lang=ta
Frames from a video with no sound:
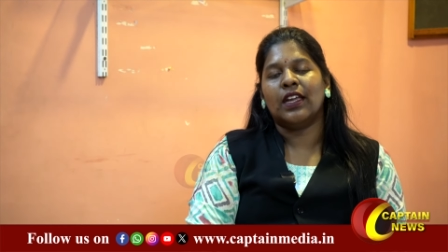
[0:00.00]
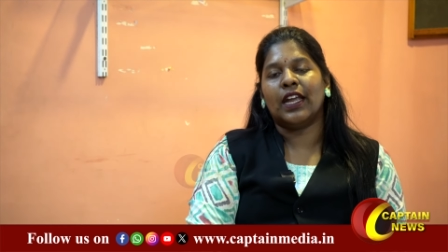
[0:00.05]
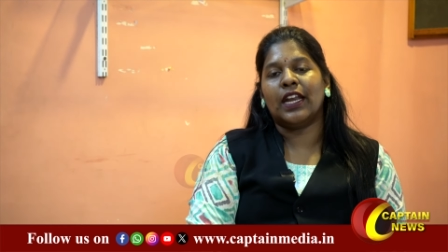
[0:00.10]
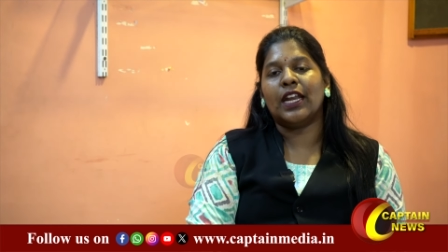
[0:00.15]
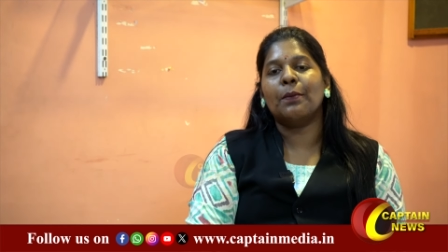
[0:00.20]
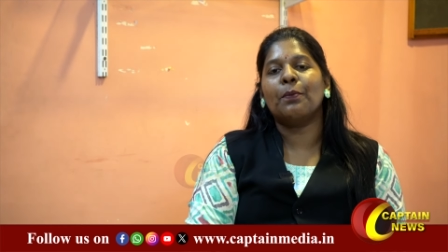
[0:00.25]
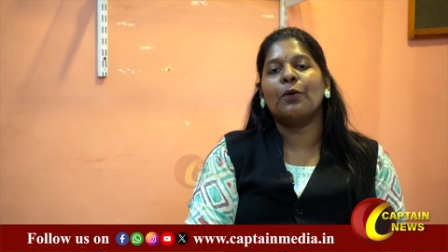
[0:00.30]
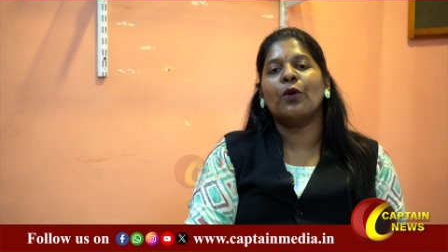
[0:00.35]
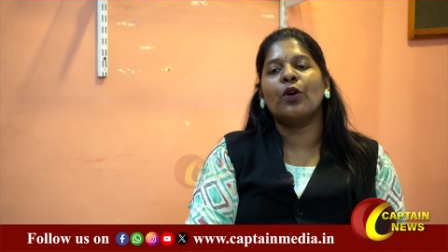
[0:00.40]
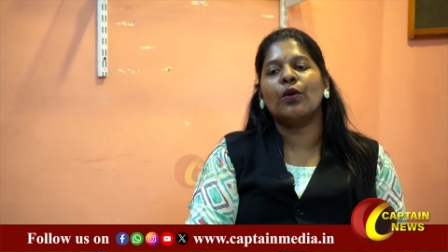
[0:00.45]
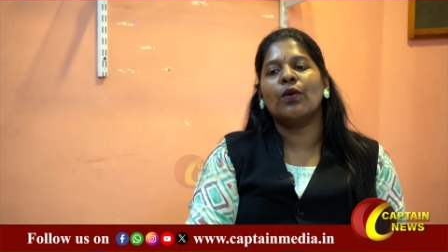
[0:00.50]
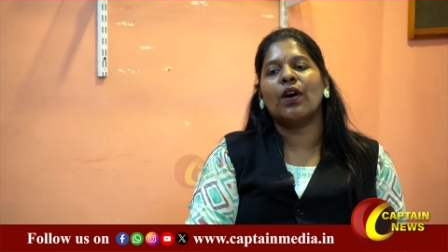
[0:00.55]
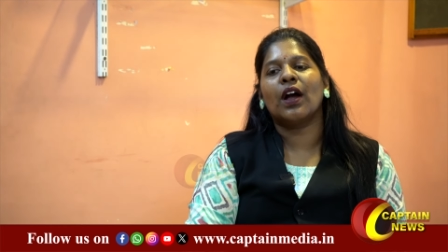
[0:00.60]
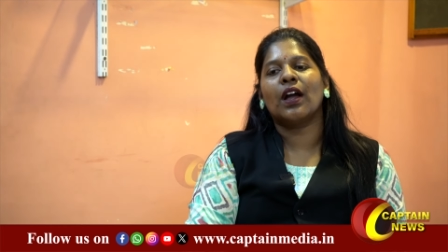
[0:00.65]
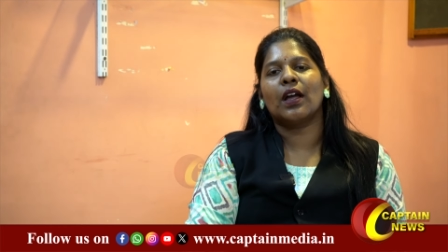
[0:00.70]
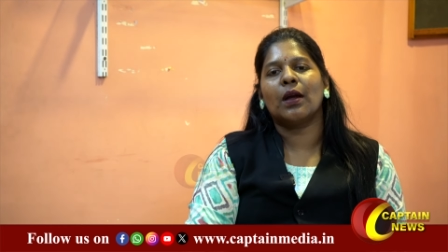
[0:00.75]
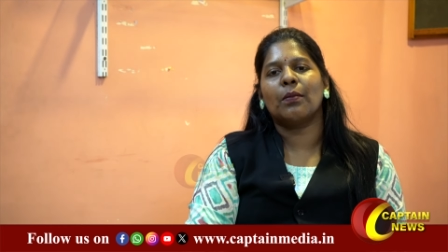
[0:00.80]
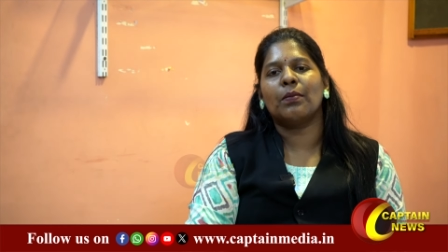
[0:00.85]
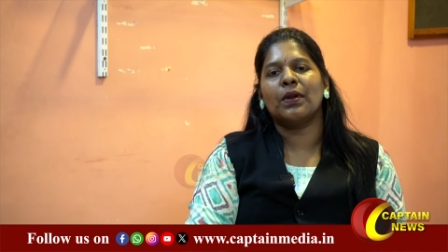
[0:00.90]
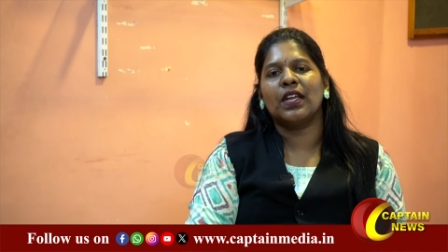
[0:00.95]
என்ன
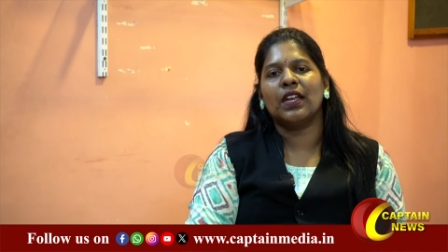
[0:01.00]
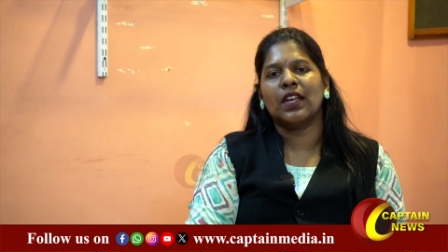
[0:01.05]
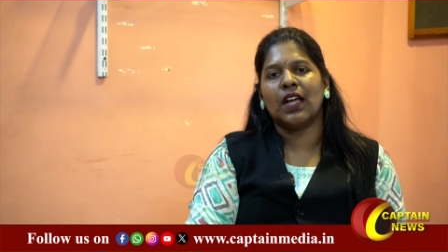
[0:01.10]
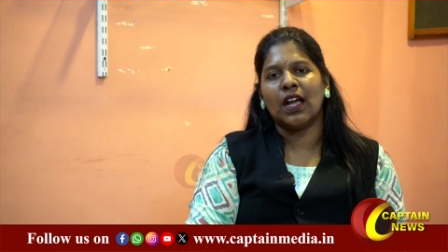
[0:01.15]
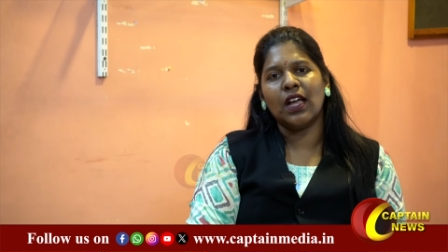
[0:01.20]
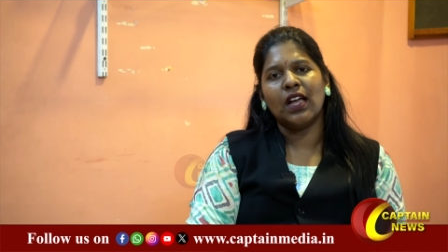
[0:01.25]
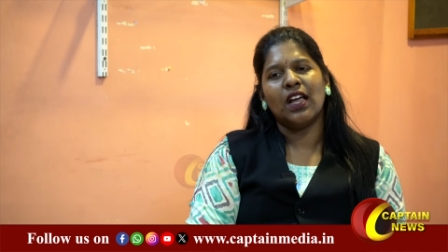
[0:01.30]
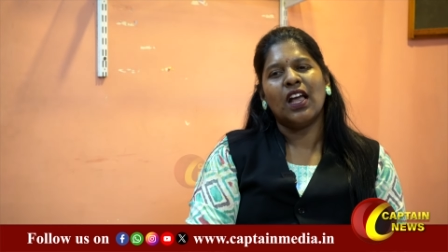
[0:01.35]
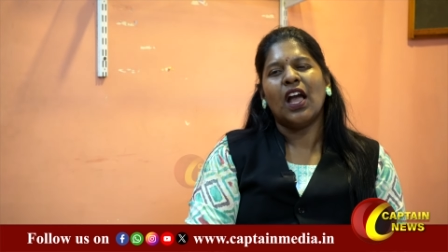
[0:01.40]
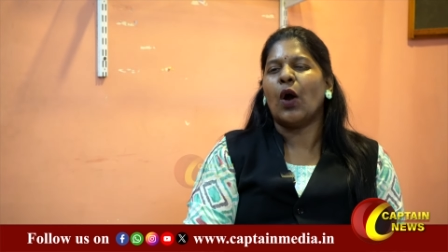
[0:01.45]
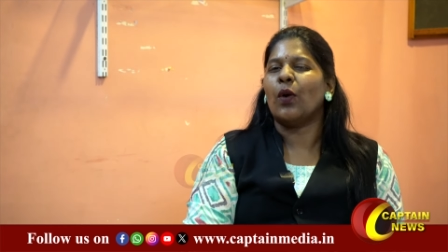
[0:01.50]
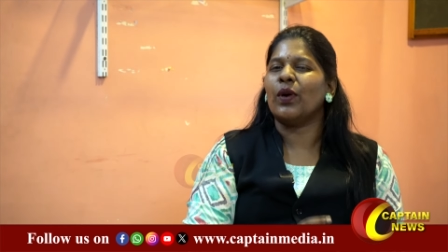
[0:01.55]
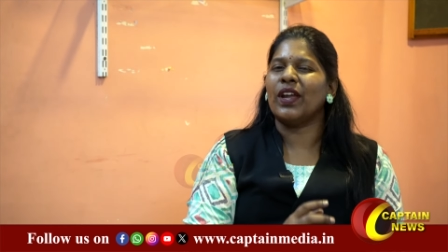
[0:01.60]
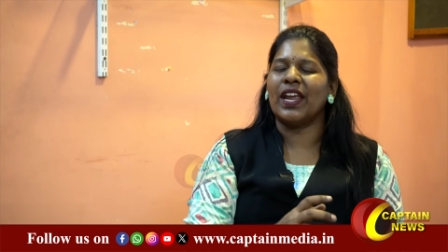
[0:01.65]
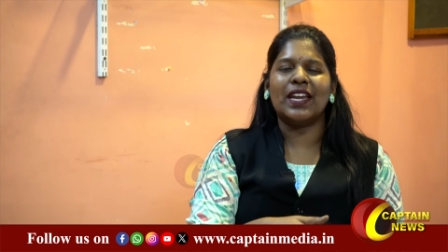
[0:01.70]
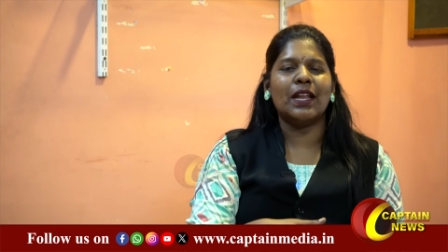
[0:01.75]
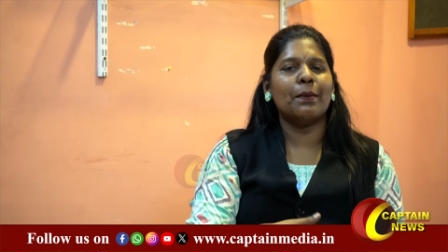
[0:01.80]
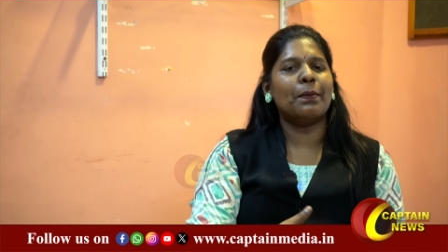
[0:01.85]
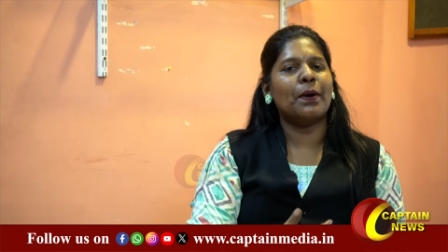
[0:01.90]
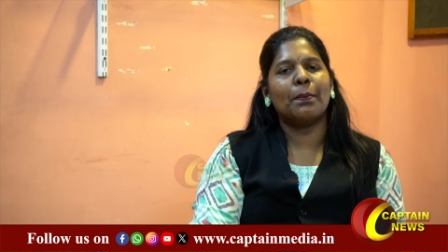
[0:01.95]
போடுவாங்க அப்படின்னா அவங்க
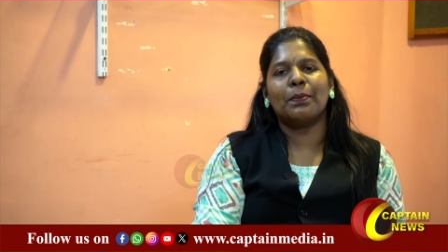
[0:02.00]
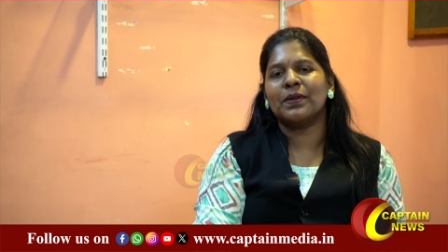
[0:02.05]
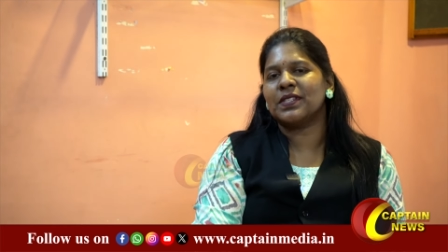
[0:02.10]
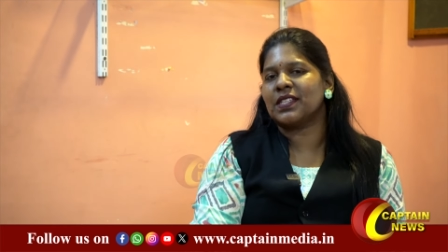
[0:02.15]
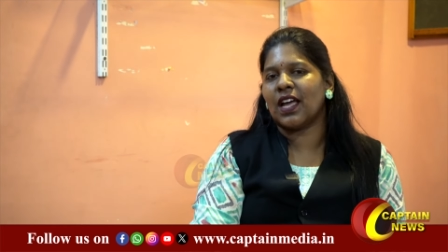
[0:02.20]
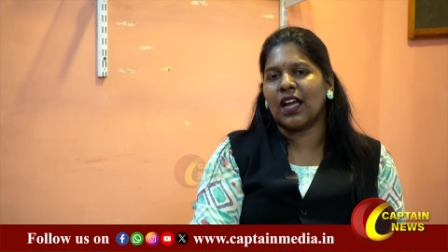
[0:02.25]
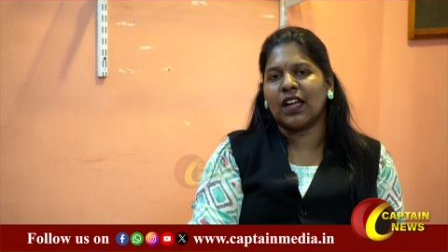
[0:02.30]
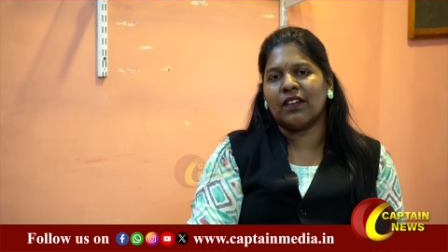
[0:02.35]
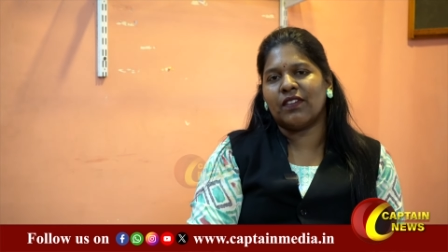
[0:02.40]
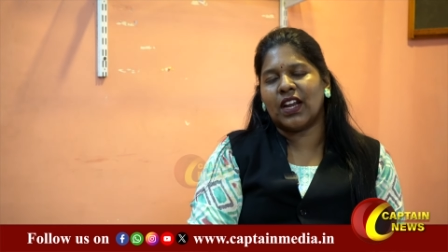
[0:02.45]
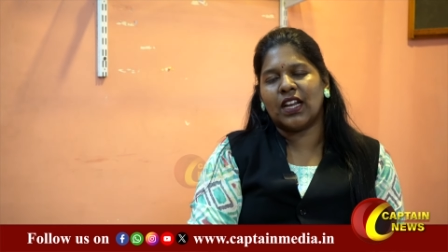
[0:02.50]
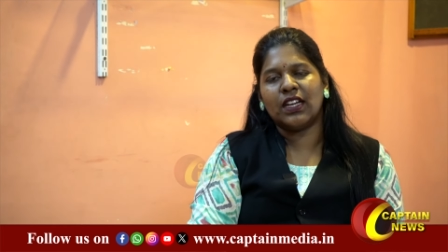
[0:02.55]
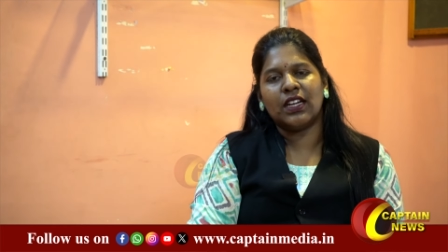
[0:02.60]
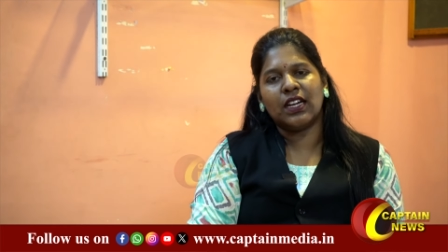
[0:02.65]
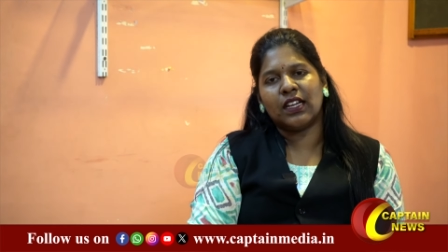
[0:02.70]
என்ன பர்பஸ்க்காக வேணால்